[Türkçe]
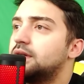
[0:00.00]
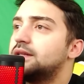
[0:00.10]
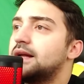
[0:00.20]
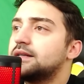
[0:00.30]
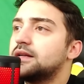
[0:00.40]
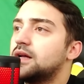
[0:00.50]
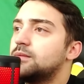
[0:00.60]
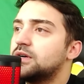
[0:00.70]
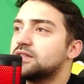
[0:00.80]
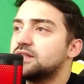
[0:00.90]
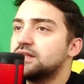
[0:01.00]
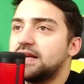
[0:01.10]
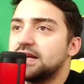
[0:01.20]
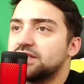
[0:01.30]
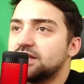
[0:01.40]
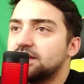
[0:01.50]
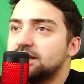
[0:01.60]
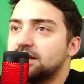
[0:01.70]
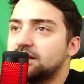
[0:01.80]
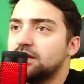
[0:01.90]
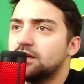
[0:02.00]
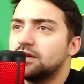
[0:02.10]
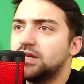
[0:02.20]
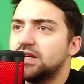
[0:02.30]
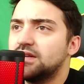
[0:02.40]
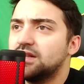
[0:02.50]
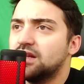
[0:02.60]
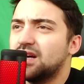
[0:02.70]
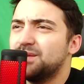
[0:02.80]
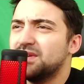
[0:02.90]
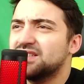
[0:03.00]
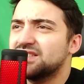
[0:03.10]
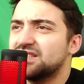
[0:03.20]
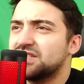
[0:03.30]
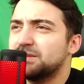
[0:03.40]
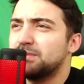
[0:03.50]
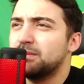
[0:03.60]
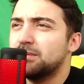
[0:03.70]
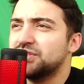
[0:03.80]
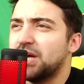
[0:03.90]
Ve giderken anime kızları gerçek değil dedi. TV'den anime kızları çıkıp babamı